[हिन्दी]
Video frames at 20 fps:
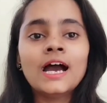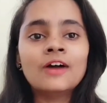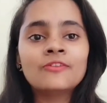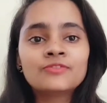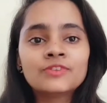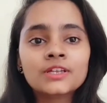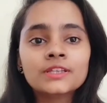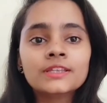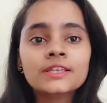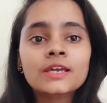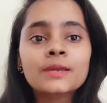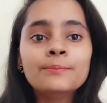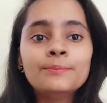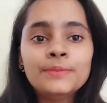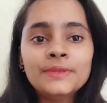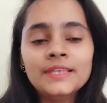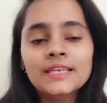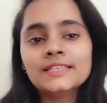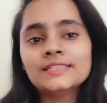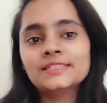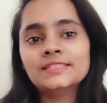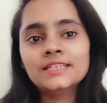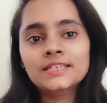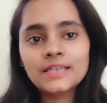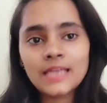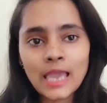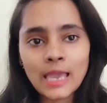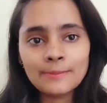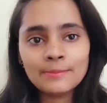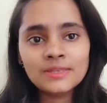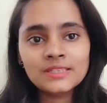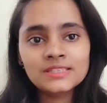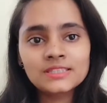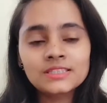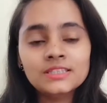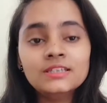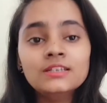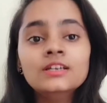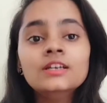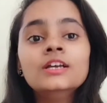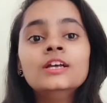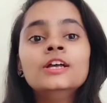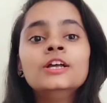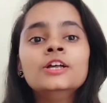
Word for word: आफ्टर देयर बी एस सी एंड एम एस सी